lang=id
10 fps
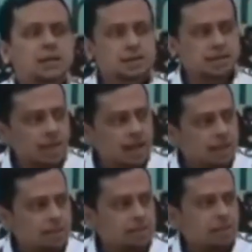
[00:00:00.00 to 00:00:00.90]

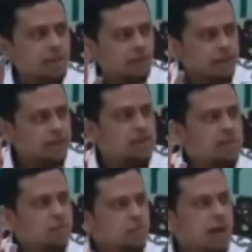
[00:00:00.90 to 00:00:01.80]
Islam
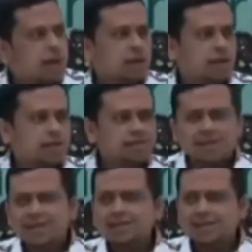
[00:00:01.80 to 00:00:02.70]
dimulai.
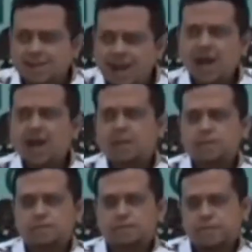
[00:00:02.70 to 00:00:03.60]

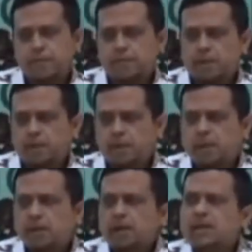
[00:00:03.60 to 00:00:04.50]
Tidak
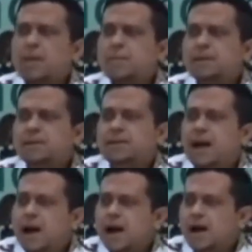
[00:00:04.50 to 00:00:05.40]
Kenapa
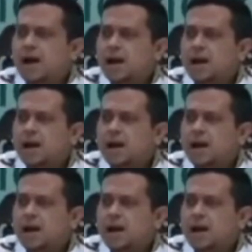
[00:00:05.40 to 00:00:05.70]
tidak?